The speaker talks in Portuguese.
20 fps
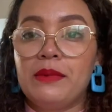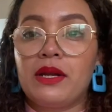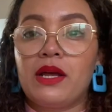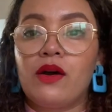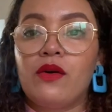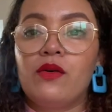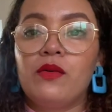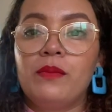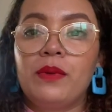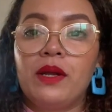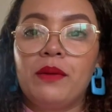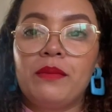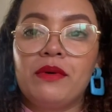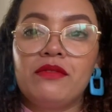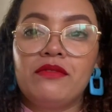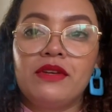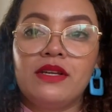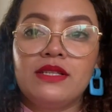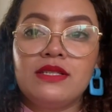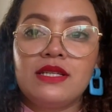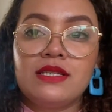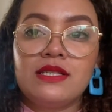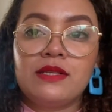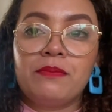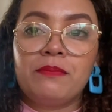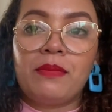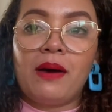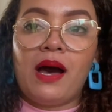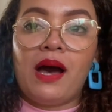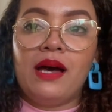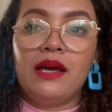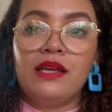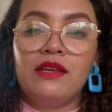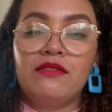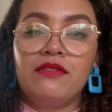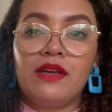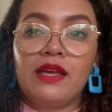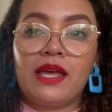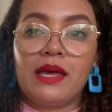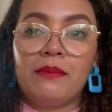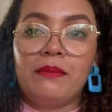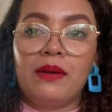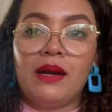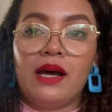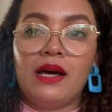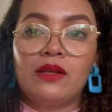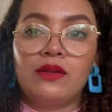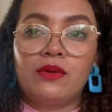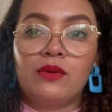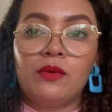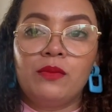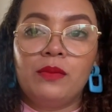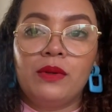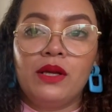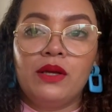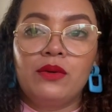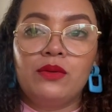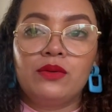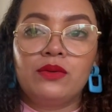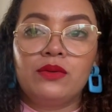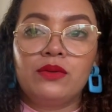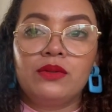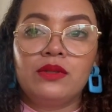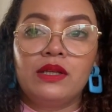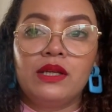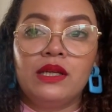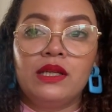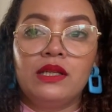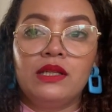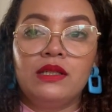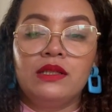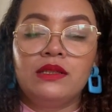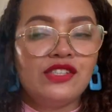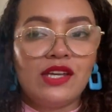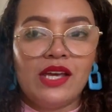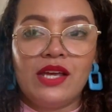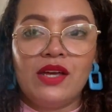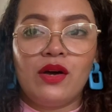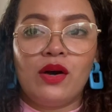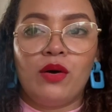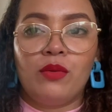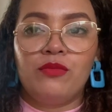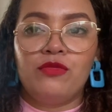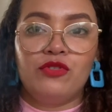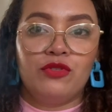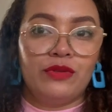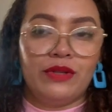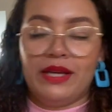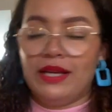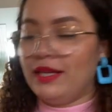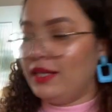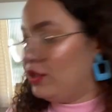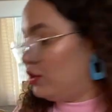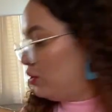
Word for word: Lembra que eu comprei uma vez esse par e veio quebrado? Comprei outro dele. Shein, óbvio, né?